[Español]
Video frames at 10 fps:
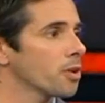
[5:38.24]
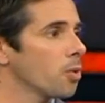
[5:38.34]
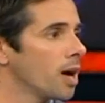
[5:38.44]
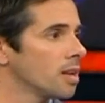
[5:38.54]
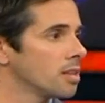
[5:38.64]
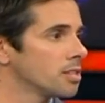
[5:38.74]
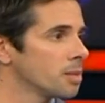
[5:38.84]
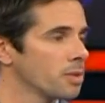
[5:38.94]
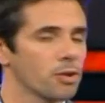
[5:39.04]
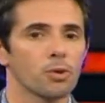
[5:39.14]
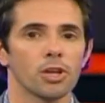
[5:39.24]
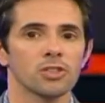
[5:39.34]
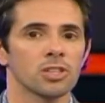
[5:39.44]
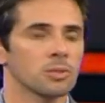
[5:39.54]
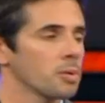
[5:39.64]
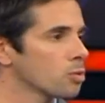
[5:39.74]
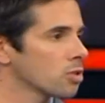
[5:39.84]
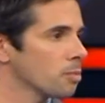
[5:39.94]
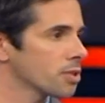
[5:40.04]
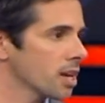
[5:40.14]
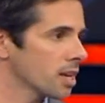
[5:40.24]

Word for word: fue igual y siempre fui curioso y siempre me gustó mostrar